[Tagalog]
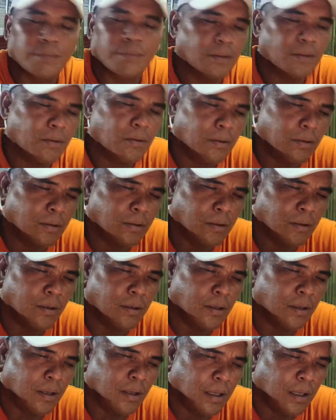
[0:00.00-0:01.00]
no?
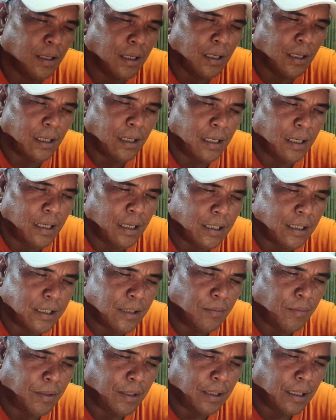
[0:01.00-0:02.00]

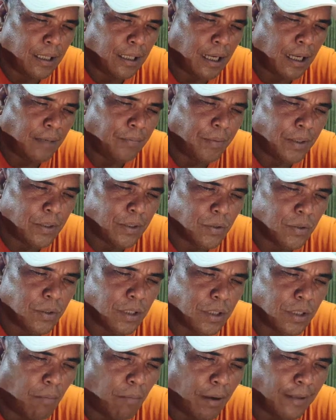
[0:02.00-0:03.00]
79 pesos
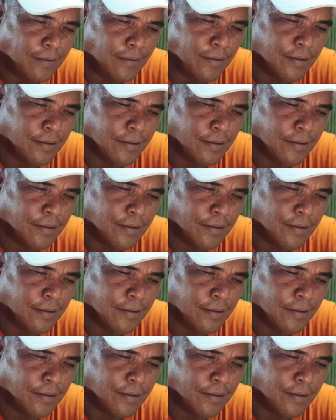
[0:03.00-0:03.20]
a month.